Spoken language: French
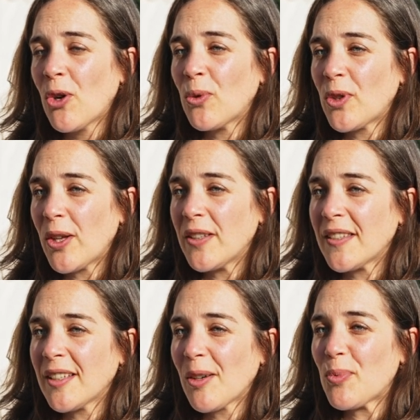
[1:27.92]
on a
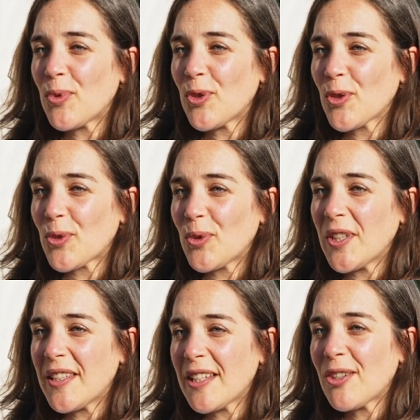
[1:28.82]
été un peu dans une
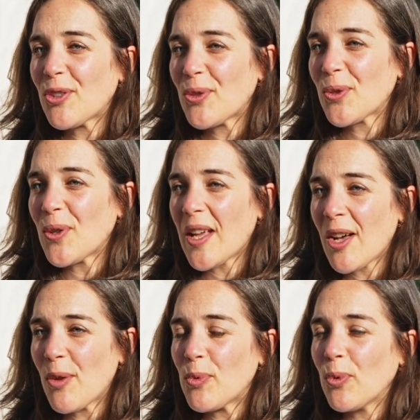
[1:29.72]
idée euh,
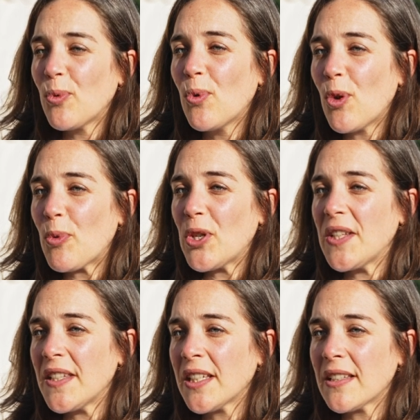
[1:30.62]
jusque-là où le
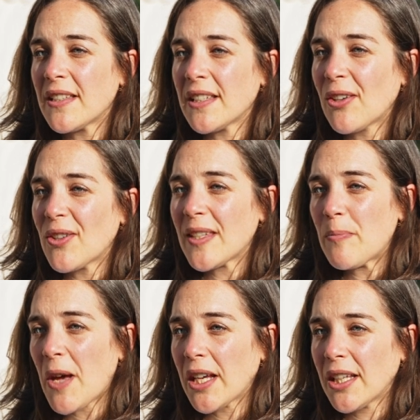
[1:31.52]
politique était euh,
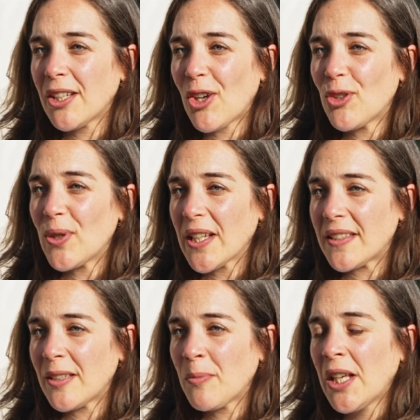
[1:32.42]
séparé euh, de
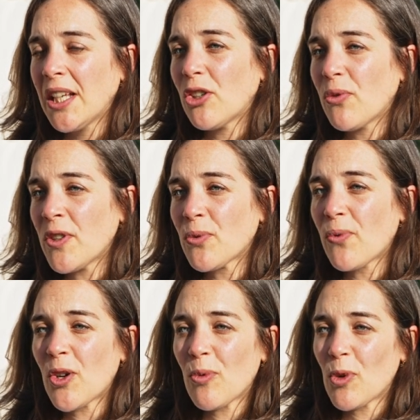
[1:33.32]
l'intime. En fait, on
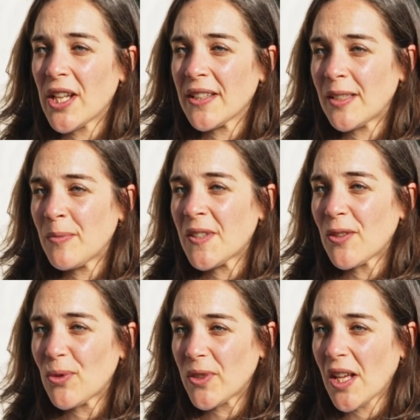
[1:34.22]
voit comment l'intime, ça
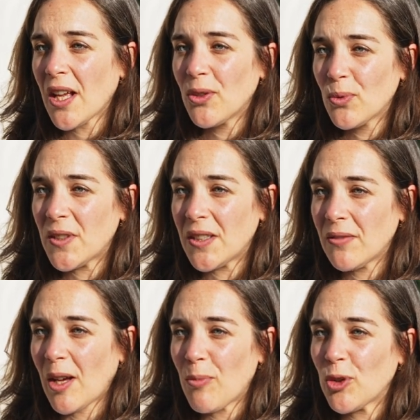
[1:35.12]
devient un outil
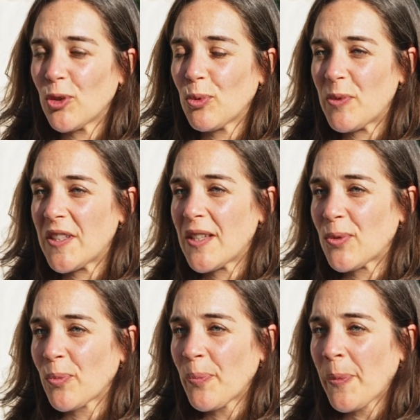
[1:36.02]
vraiment de mobilisation.